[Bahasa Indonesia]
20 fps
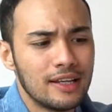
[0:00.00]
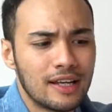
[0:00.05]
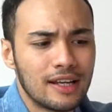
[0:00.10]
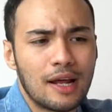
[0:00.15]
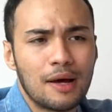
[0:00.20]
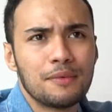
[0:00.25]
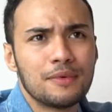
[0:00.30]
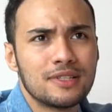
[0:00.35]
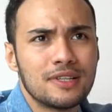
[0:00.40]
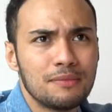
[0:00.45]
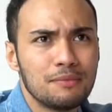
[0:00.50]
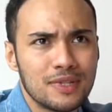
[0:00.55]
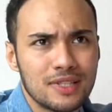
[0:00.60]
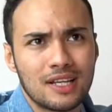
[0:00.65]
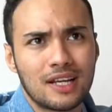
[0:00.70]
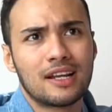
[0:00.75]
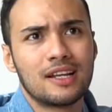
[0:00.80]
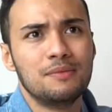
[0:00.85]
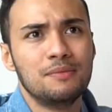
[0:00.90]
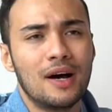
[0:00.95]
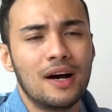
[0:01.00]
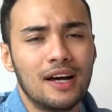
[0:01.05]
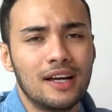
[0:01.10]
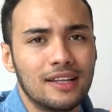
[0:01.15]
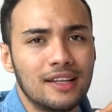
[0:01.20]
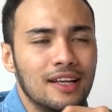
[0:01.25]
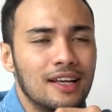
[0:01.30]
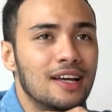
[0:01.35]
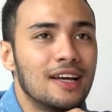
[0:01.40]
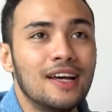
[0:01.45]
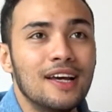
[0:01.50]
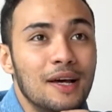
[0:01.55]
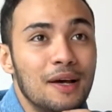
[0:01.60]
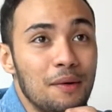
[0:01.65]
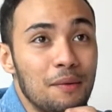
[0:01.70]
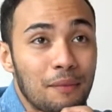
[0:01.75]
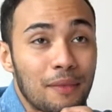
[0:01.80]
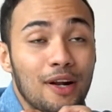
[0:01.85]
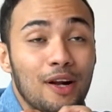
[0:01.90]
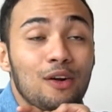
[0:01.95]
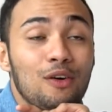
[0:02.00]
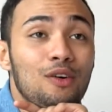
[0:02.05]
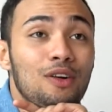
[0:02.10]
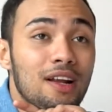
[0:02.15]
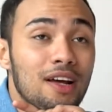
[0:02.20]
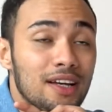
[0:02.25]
lagi kenapa sih misteri banget padahal gue